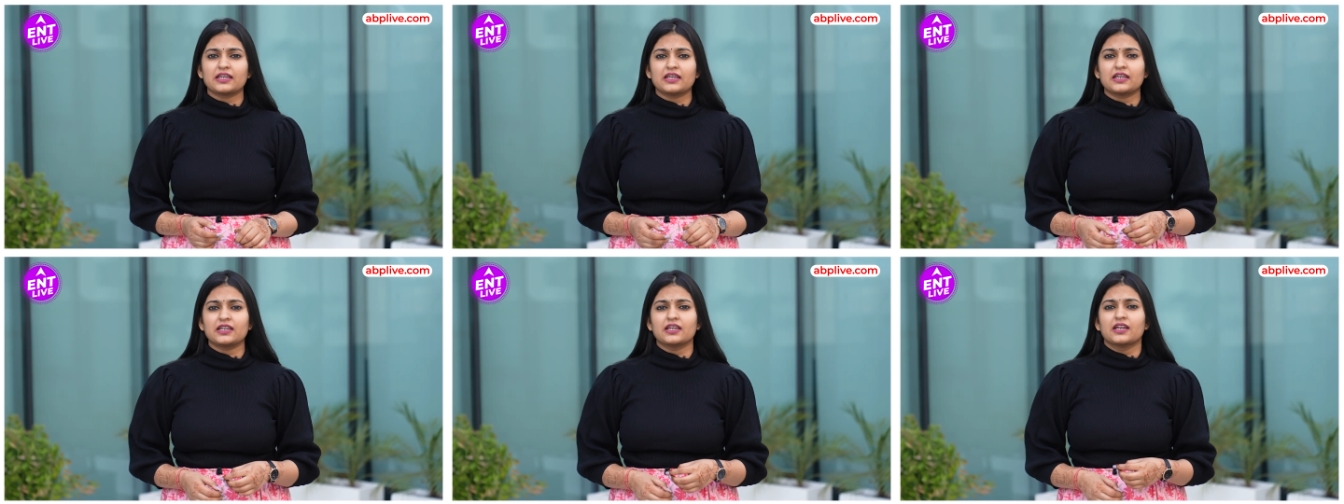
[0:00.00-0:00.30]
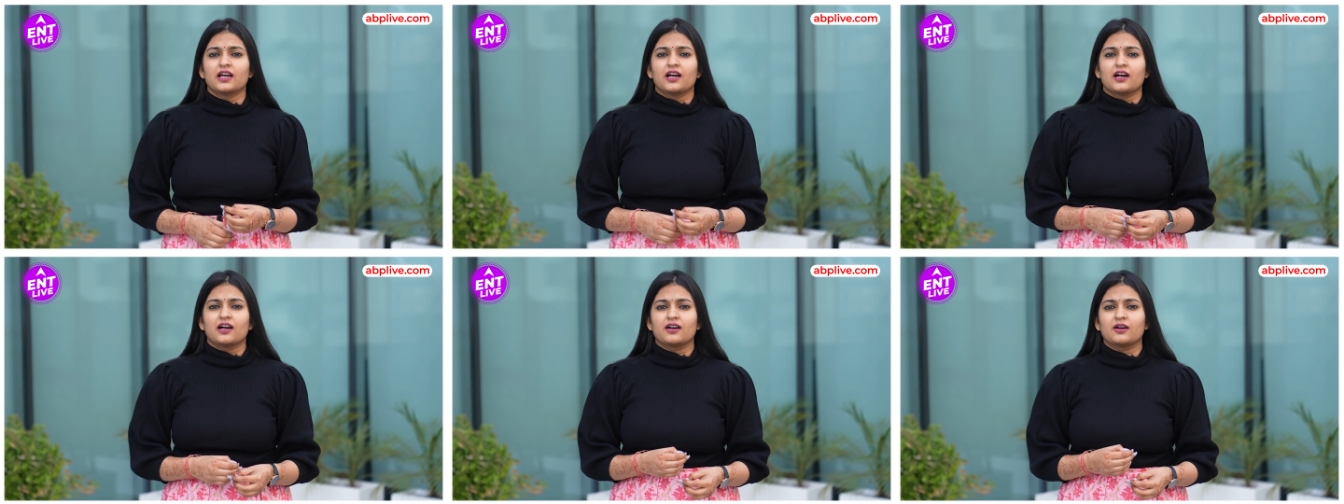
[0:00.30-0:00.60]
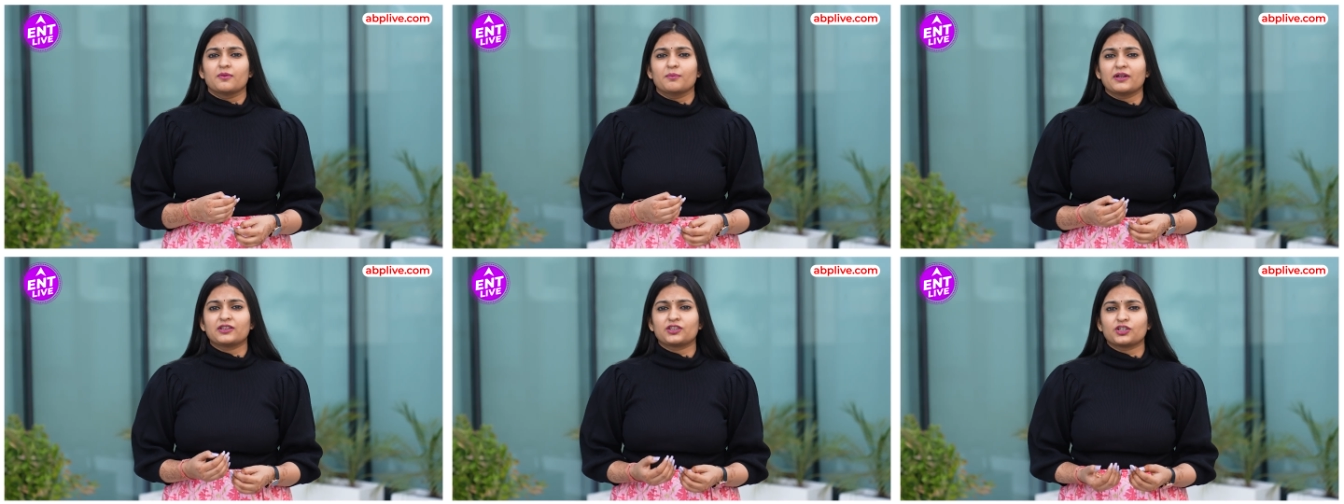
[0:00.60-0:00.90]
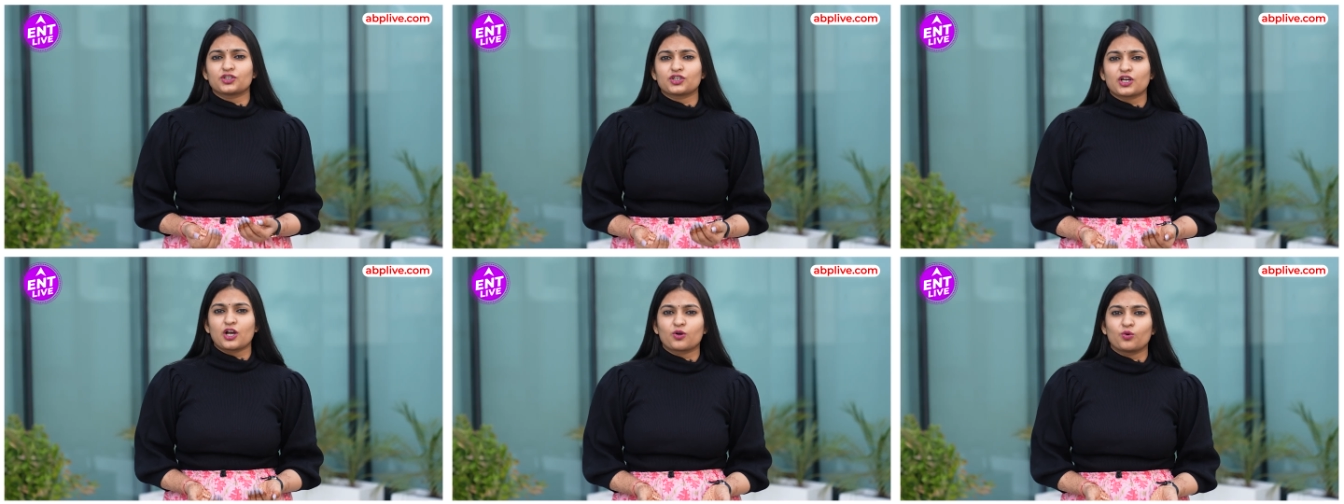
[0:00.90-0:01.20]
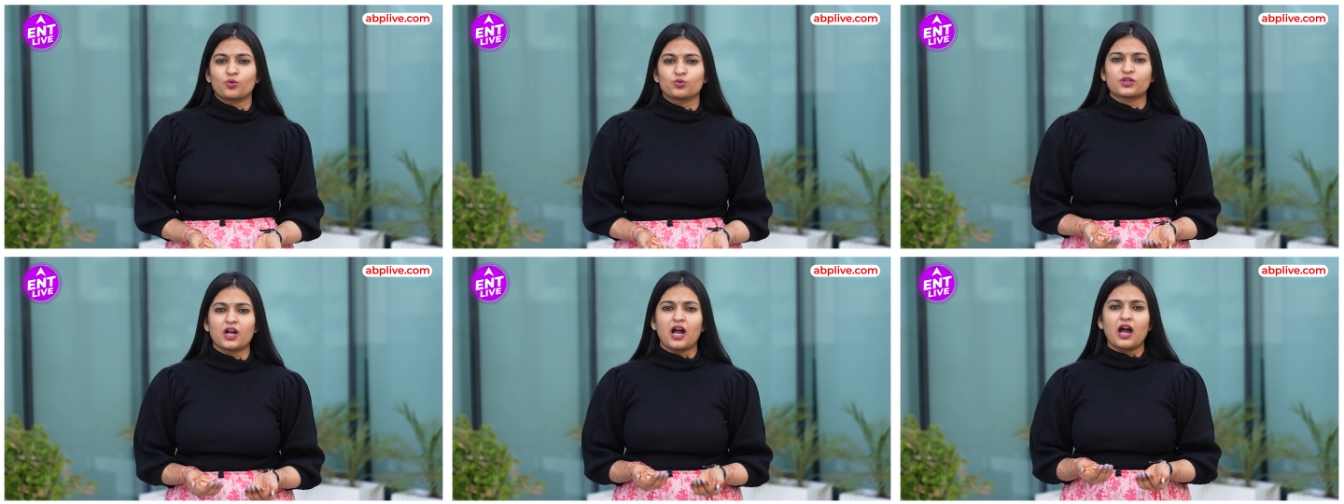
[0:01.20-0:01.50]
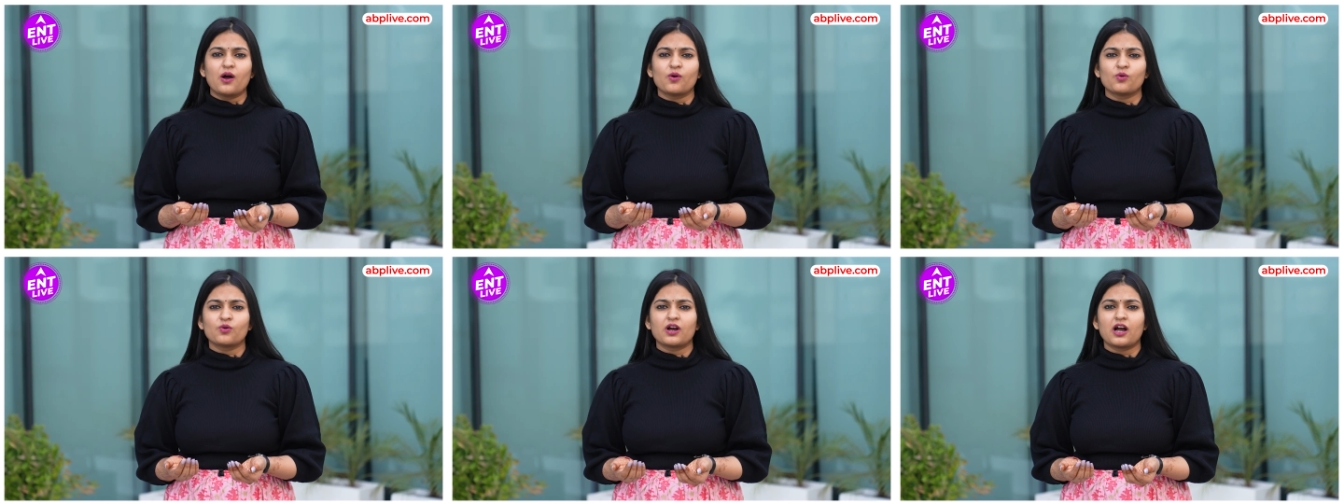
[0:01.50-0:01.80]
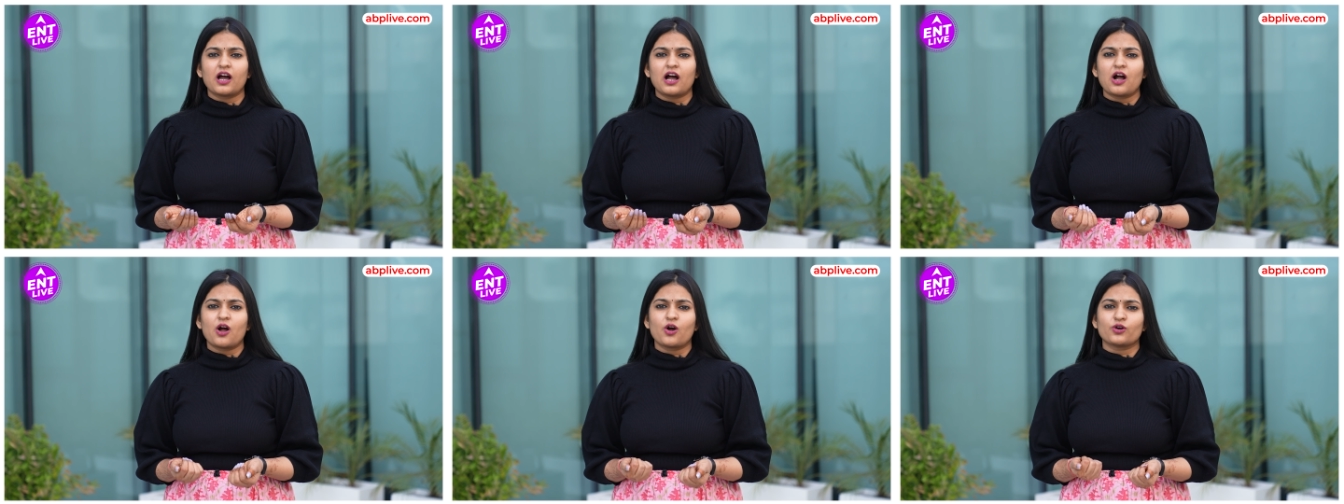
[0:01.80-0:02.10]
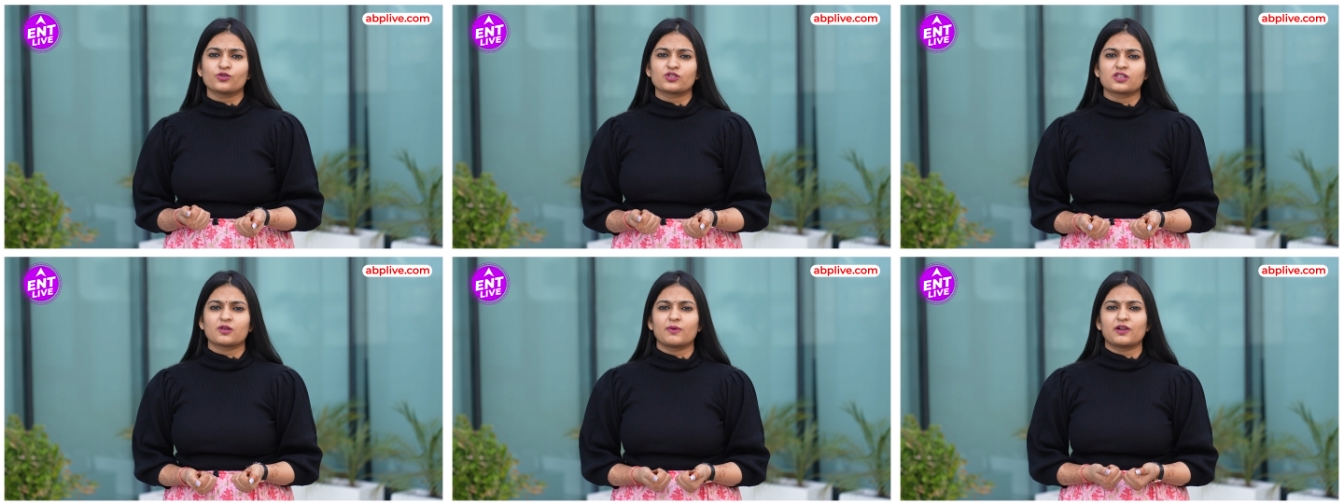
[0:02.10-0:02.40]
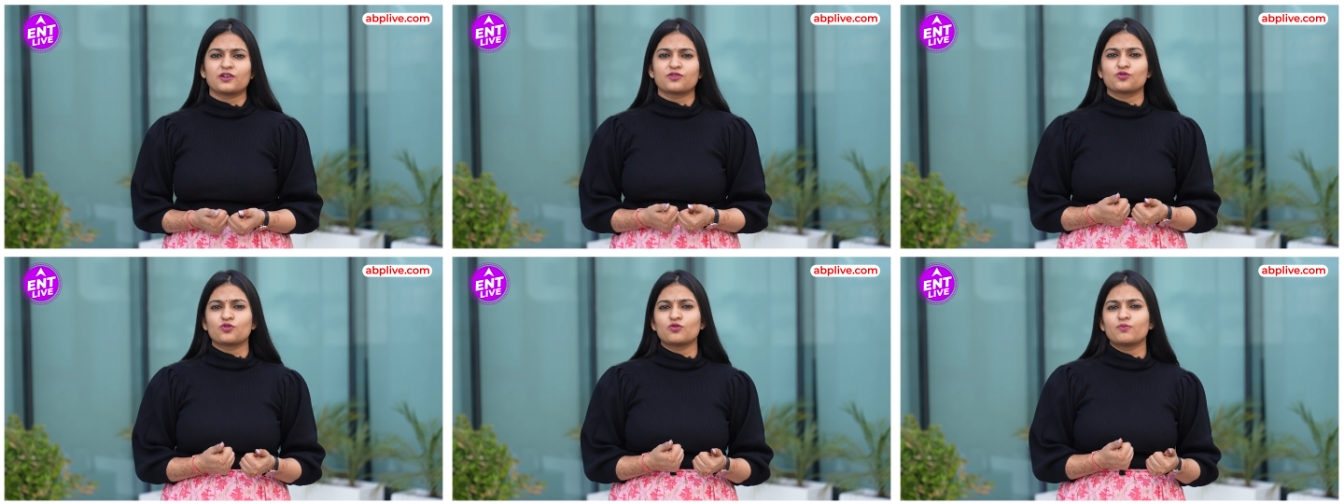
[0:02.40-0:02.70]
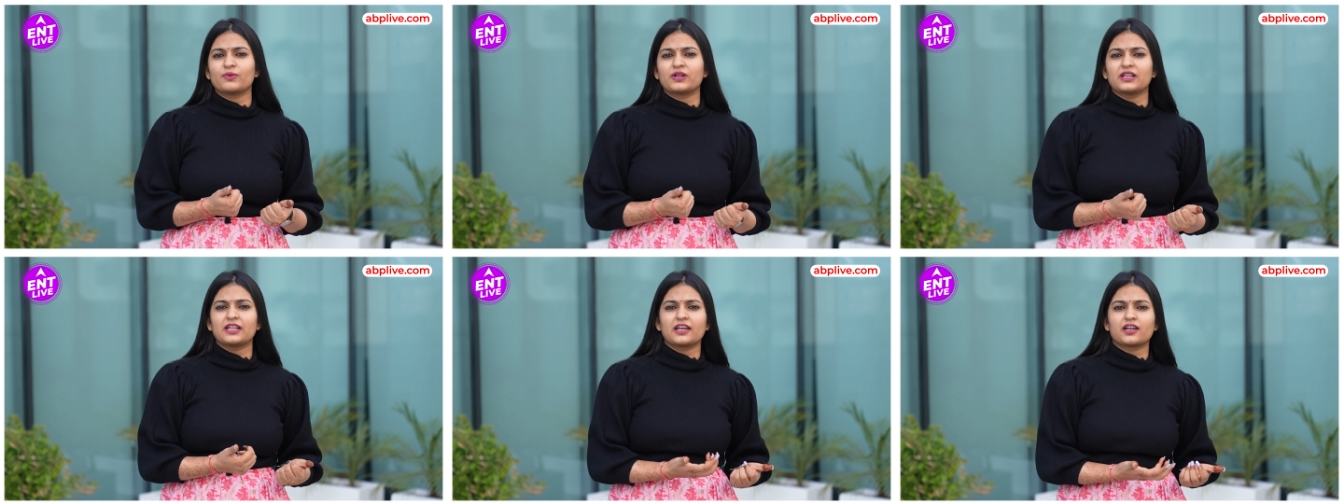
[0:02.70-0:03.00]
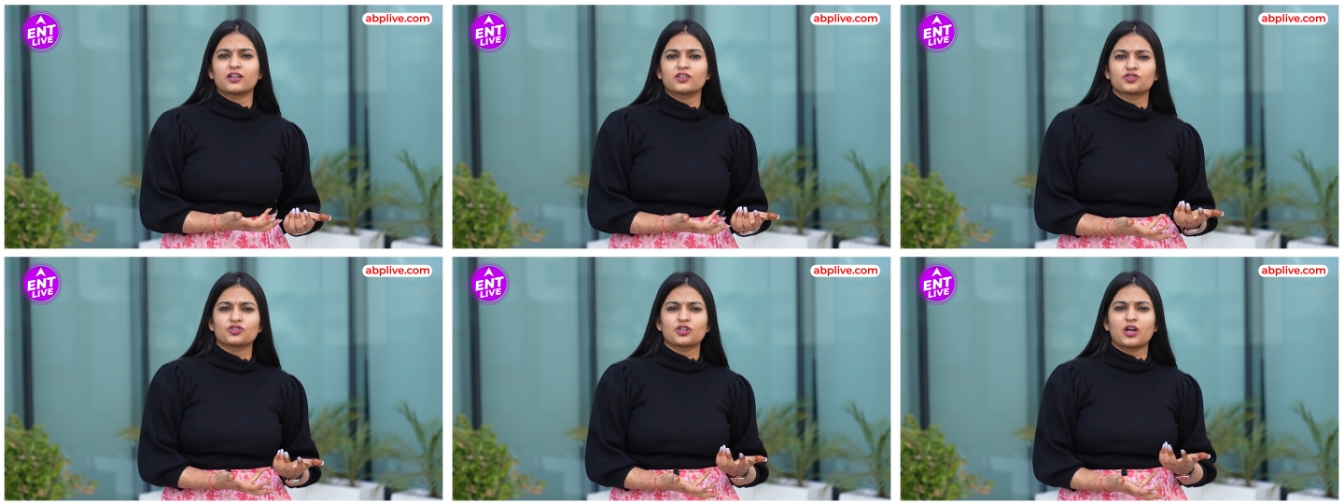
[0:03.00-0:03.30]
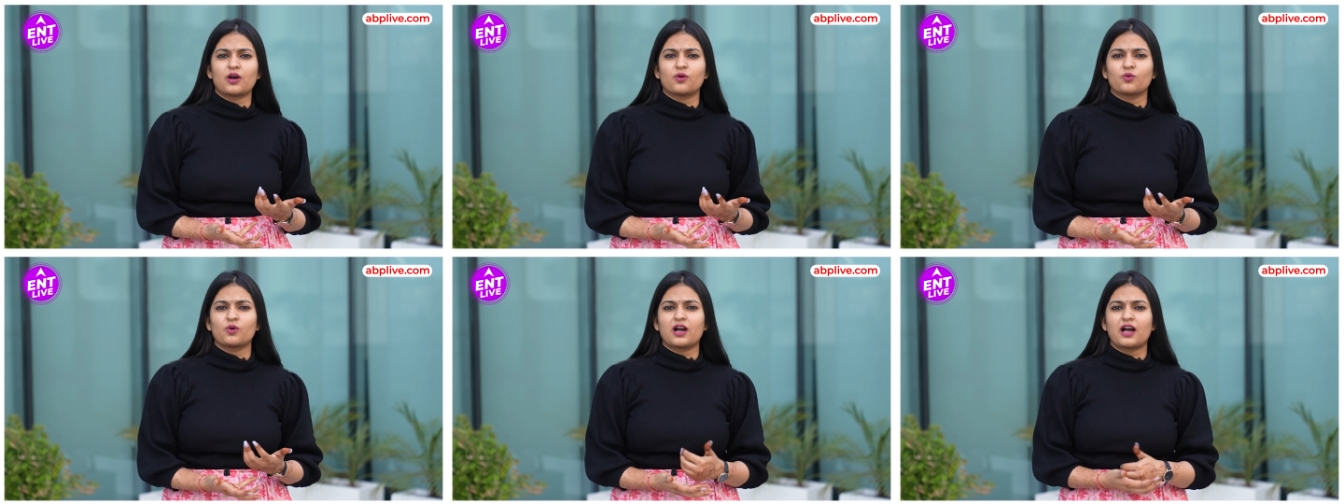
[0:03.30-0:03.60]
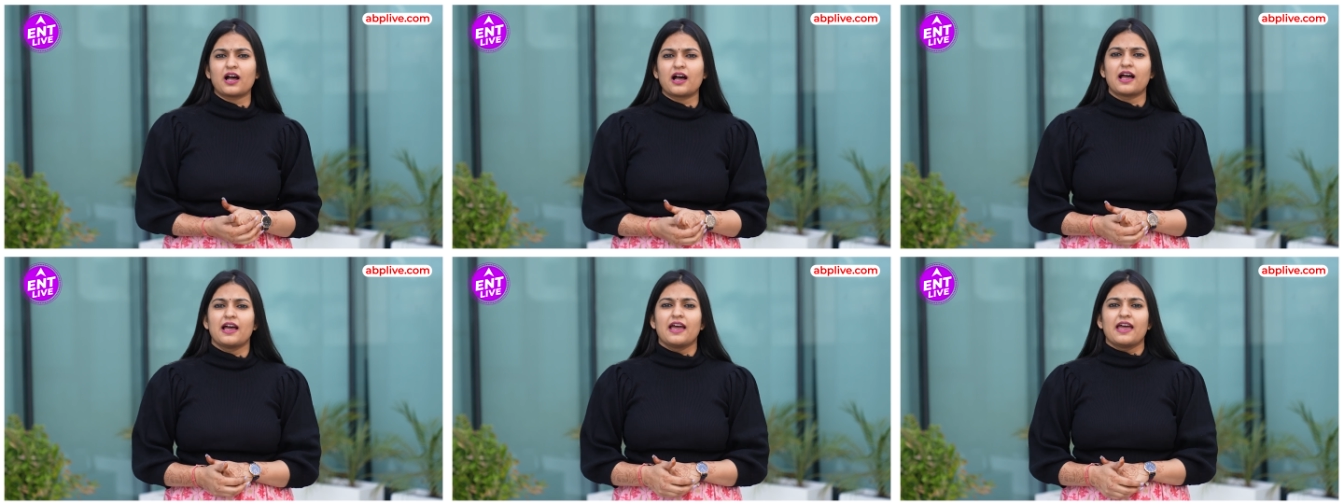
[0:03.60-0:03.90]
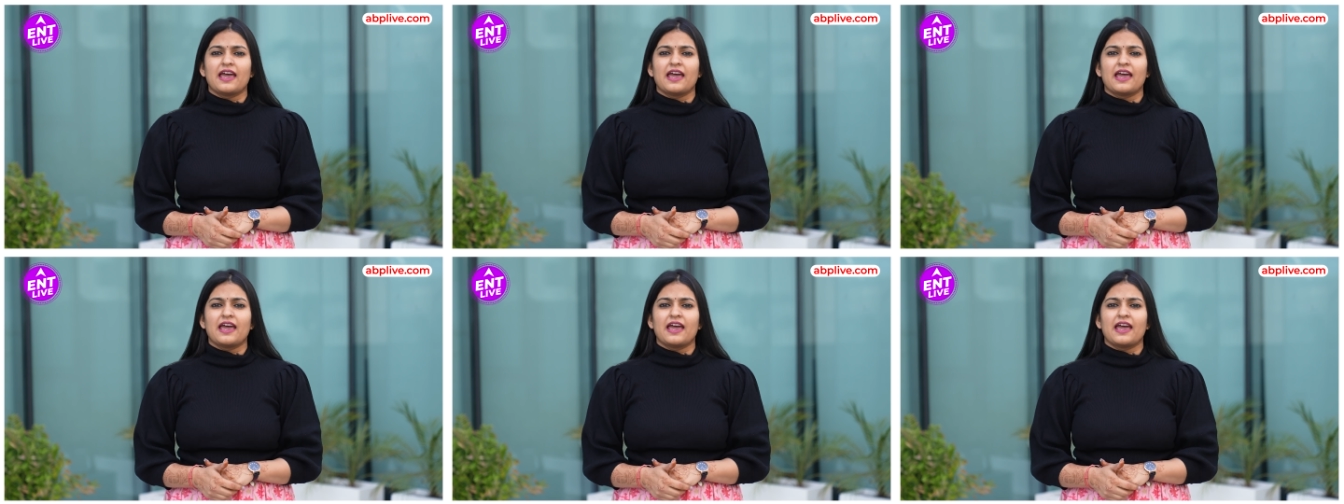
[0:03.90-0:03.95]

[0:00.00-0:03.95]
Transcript: कि आ, मैं त्रिशा को उठाऊंगा और उसे बेडरूम में लेकर जाऊंगा